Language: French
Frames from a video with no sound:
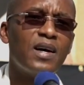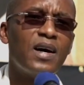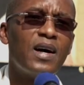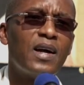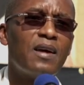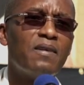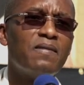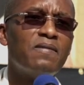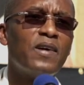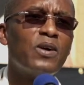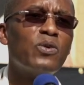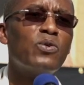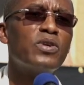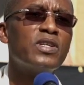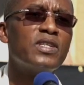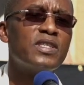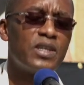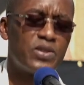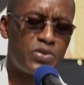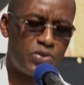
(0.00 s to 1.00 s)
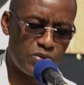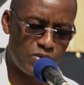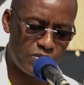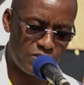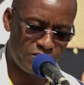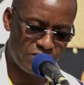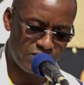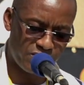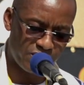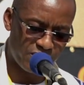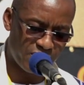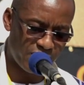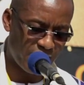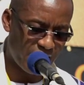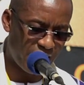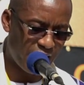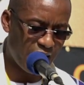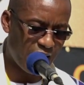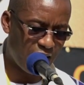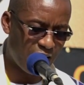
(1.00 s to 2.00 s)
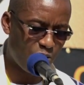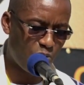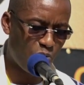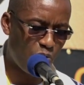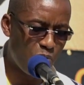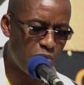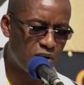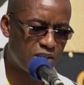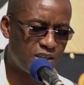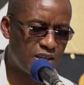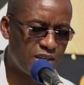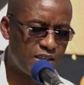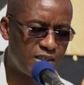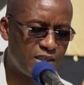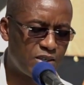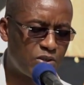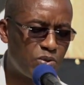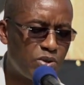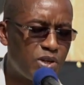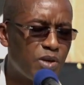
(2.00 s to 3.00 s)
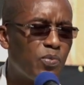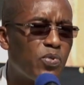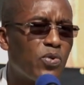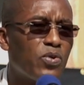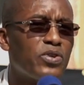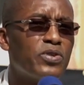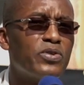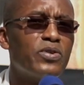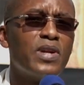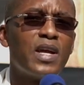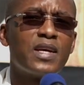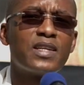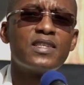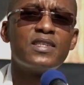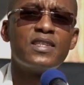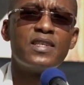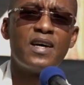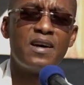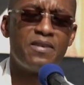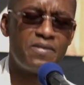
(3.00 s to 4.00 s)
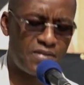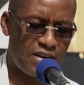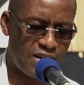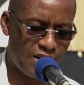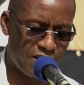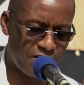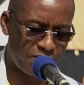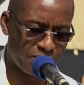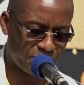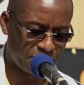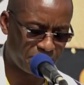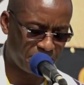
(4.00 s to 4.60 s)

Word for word: à la valorisation et à la commercialisation des produits de l'artisanat africain.